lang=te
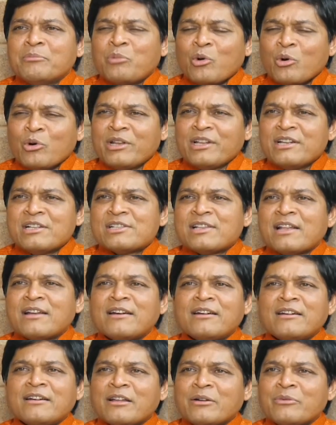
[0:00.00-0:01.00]
ప్రోటీన్స్
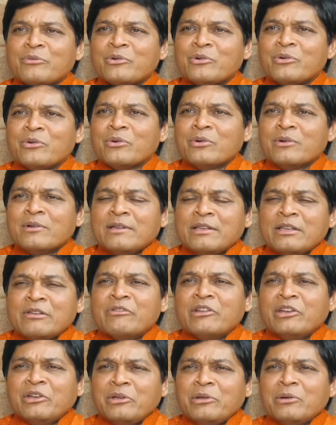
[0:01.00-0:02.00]
అని అంటాము
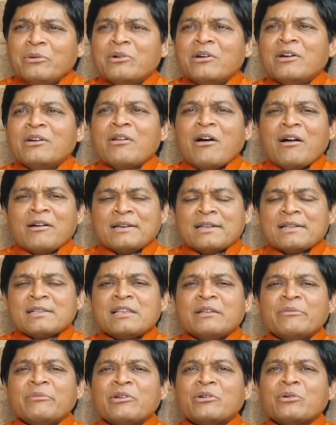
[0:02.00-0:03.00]
ఇవన్నీ కూడా
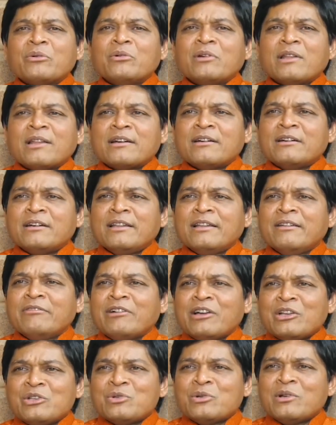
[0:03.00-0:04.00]
డాక్టర్స్ ఏమనుకుంటారంటే
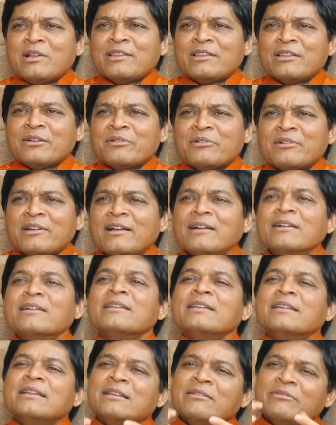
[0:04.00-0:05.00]
వైద్యులంతా కూడా
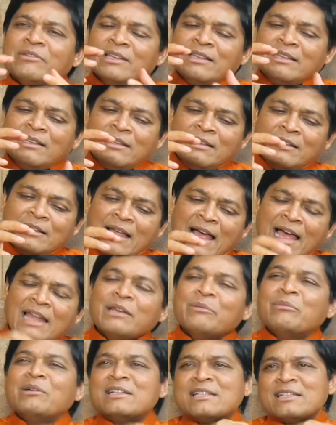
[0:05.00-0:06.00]
ఇవి
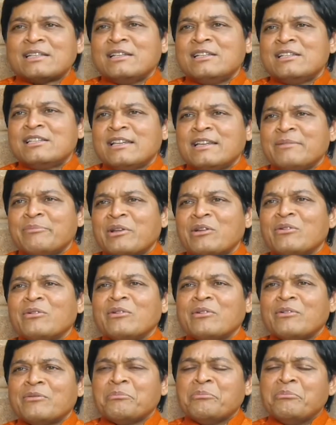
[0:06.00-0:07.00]
యానిమల్స్ నుంచే మనం
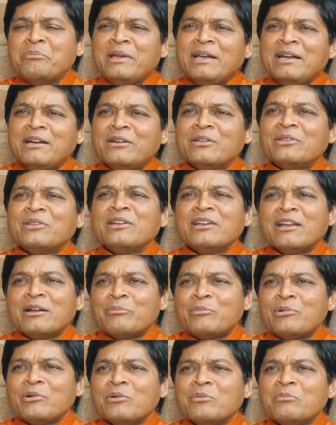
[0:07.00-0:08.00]
మీట్
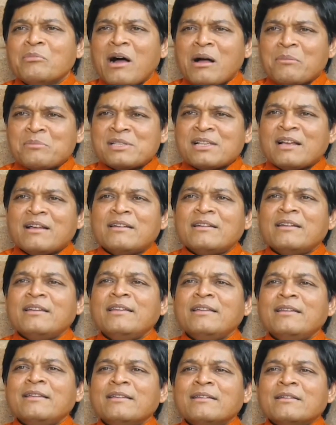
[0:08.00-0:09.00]
తిన్నప్పుడు
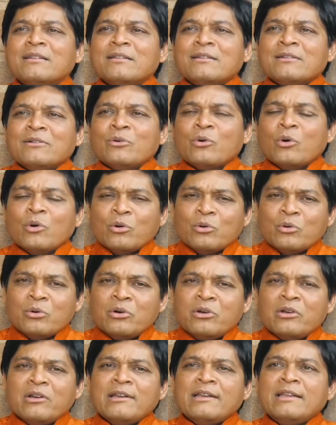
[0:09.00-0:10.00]
మాంసాన్ని
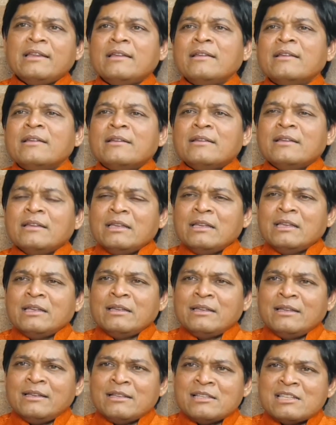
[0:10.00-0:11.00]
కోడిగుడ్డుల్ని
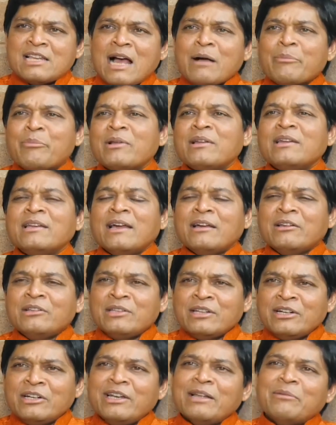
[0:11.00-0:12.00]
ఈ చేపల్ని అవి
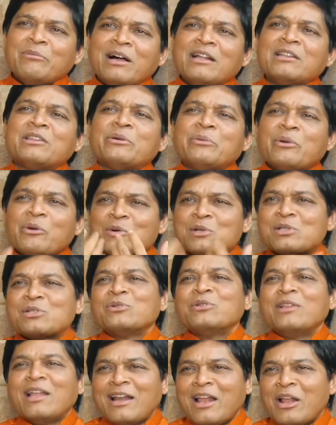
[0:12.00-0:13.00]
తింటే మాత్రమే
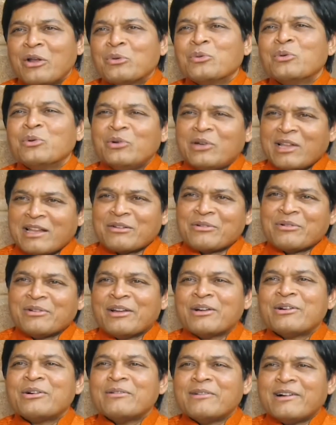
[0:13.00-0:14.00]
వస్తుందని అనుకుంటారు
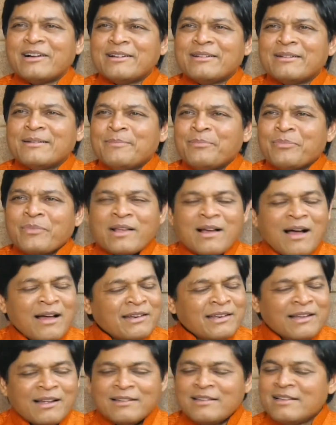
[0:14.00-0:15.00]
ఎక్కువ
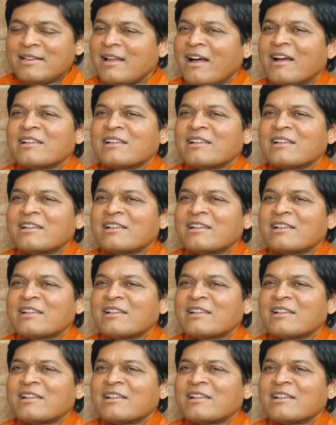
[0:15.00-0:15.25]
కానీ అది